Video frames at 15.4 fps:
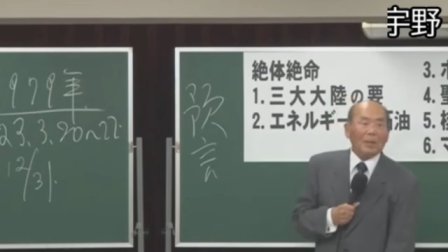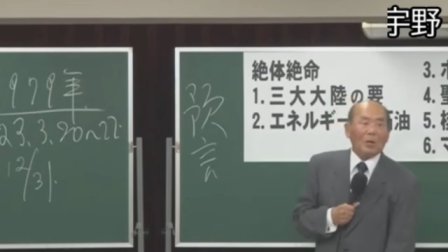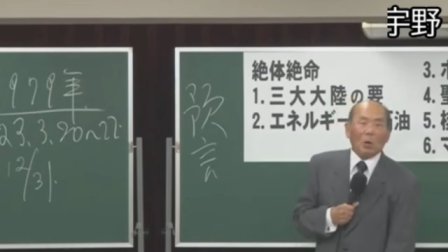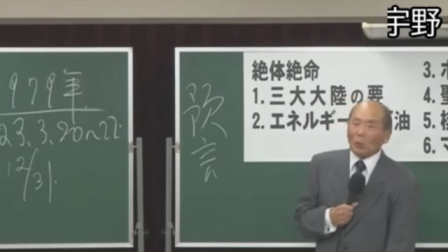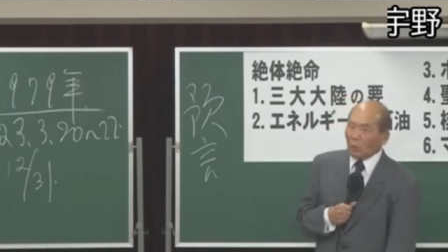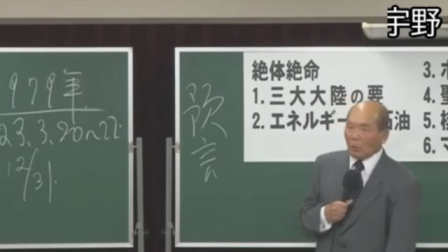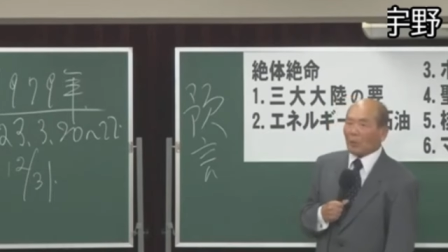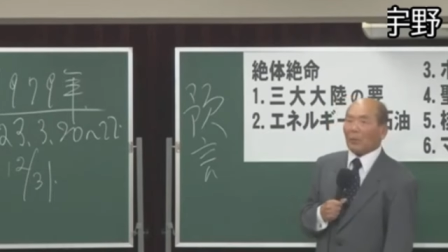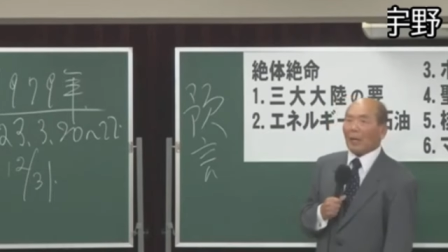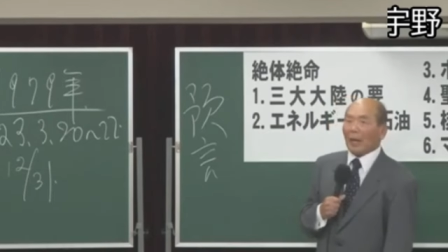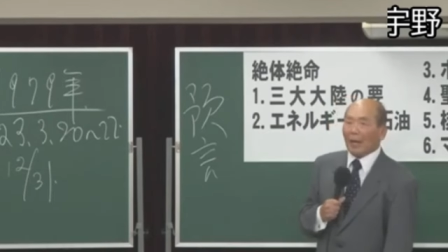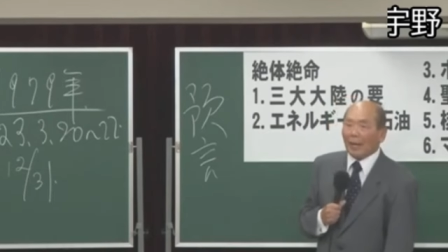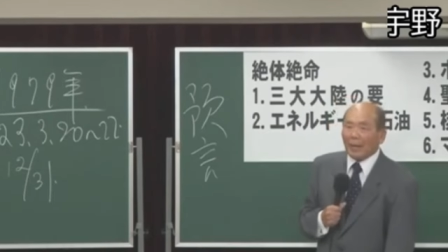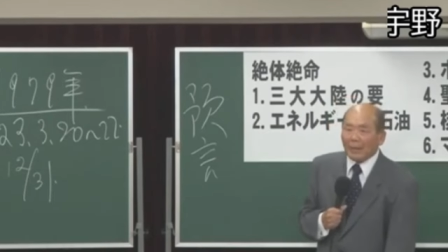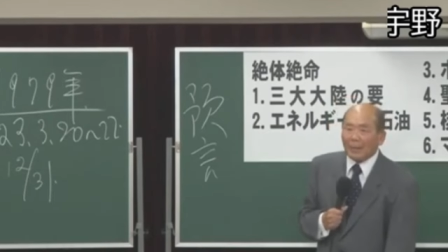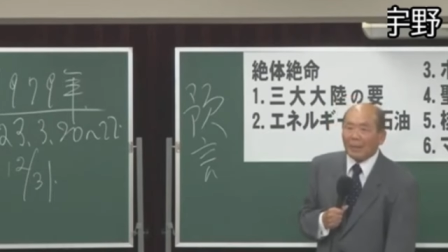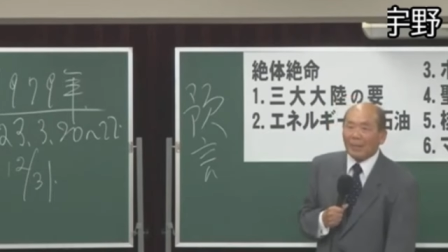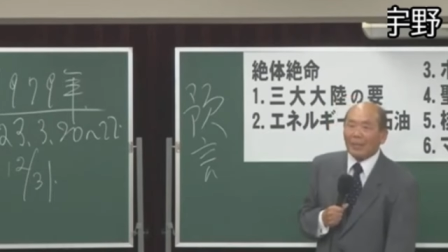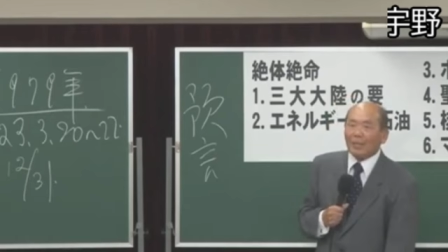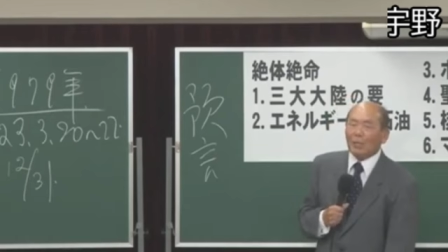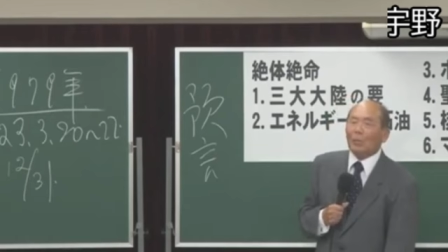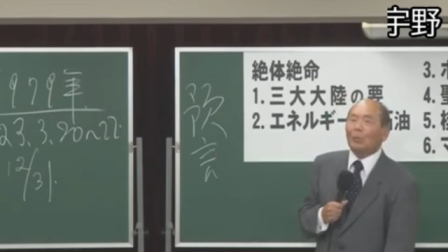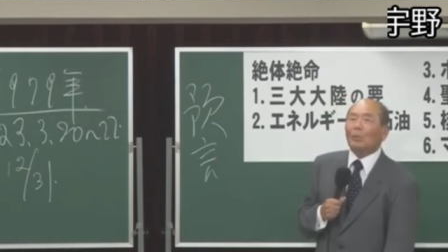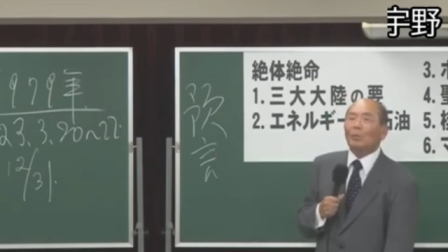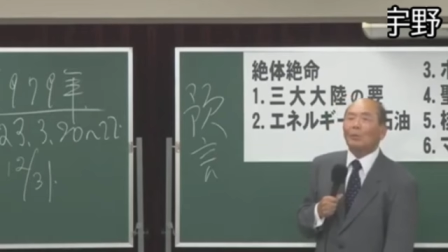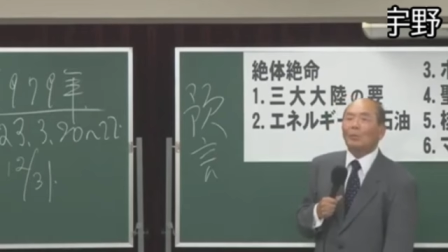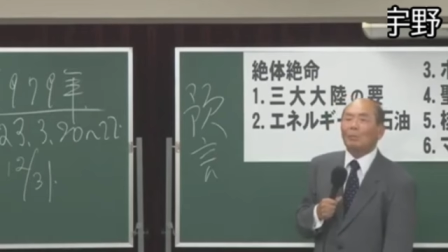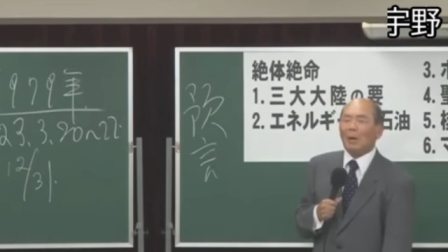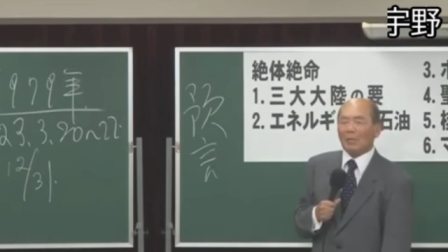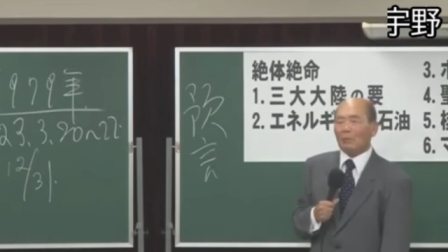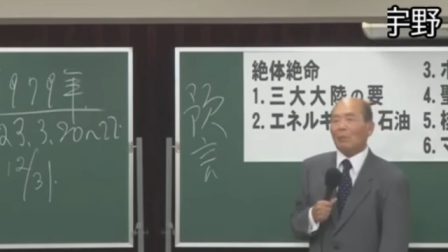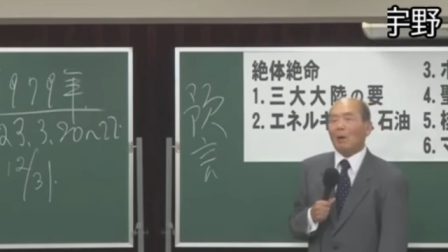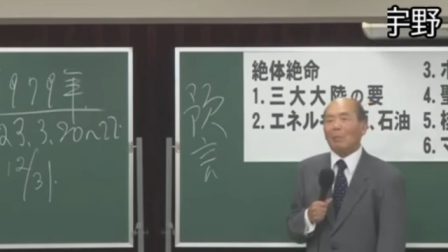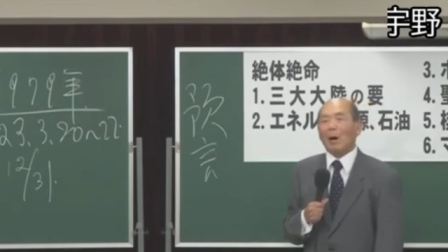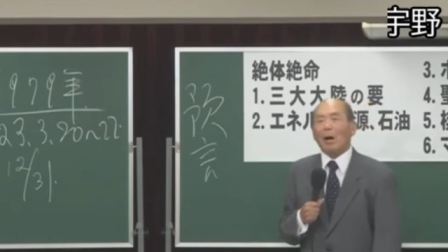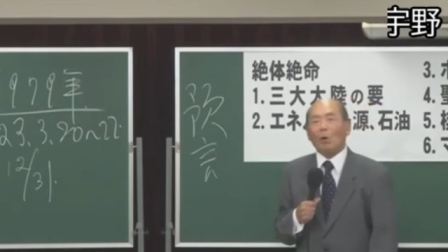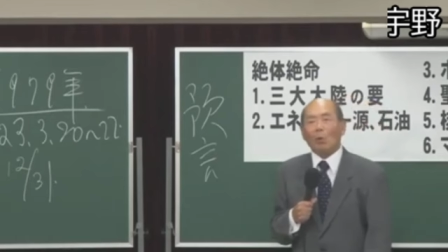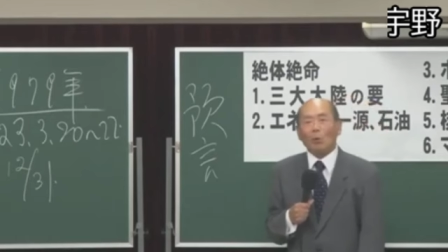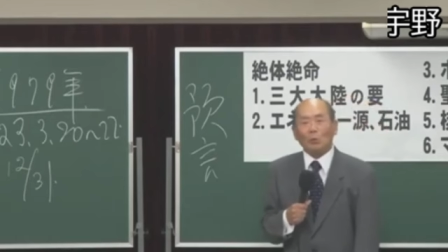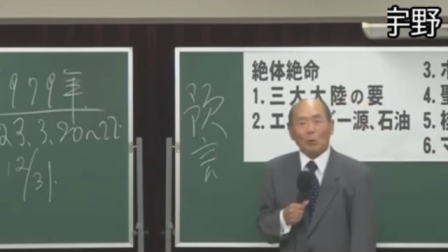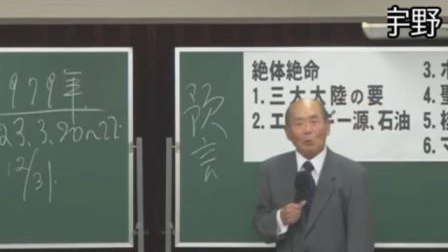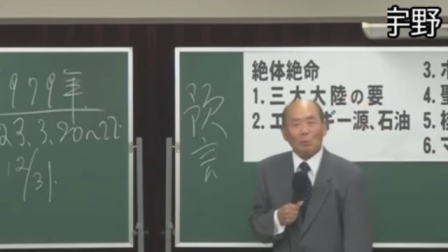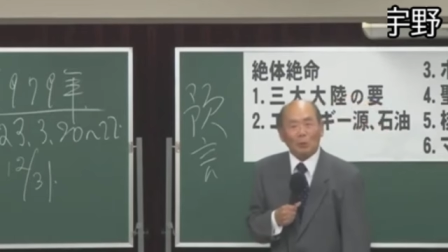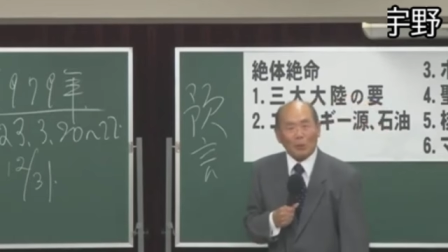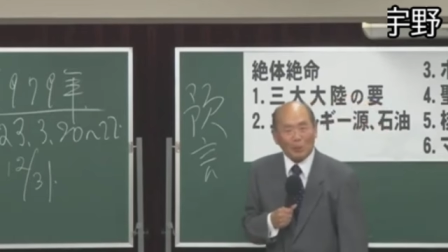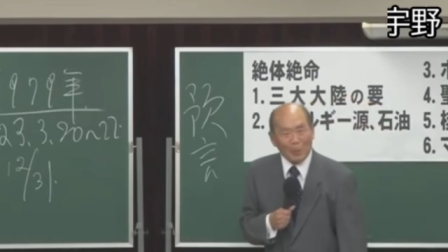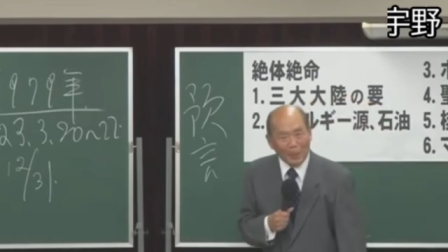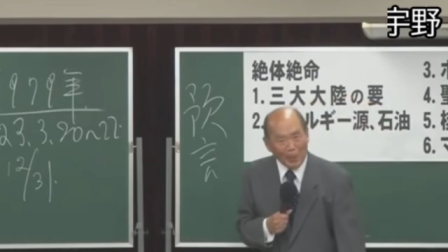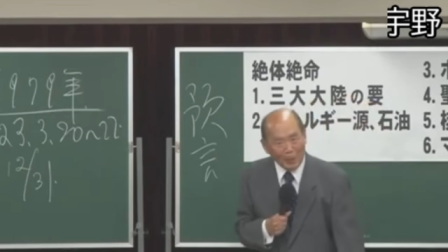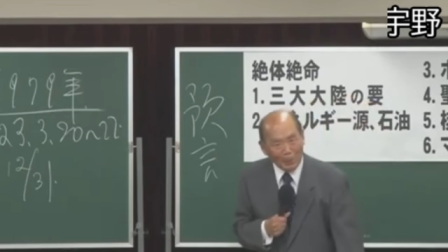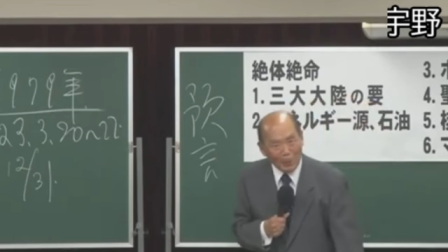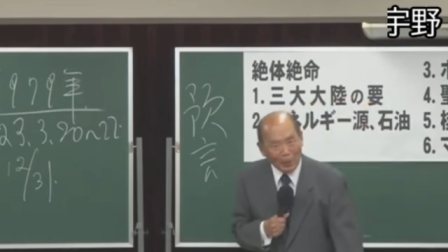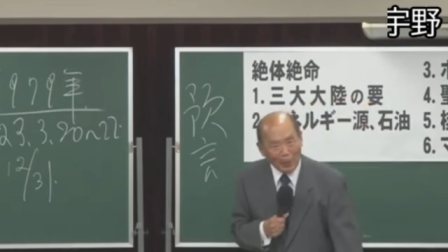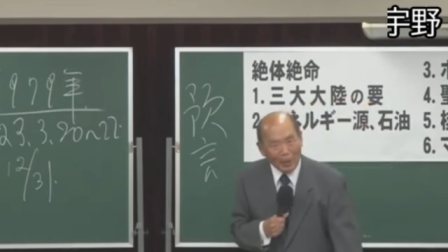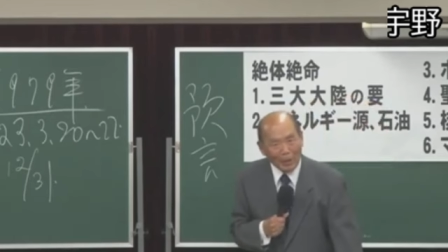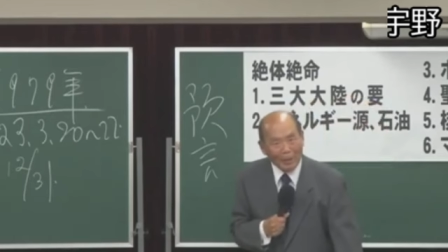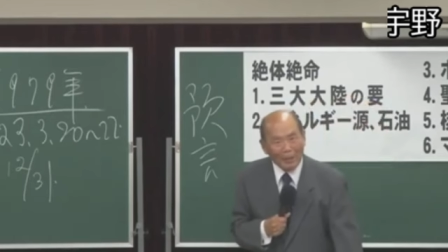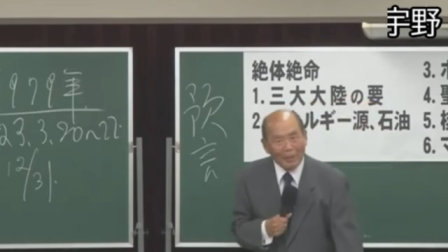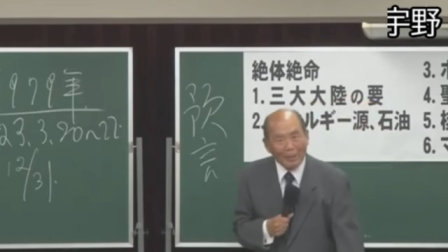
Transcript: ほっといてくれっていう、まあ、いわば報道息子みたいなもんや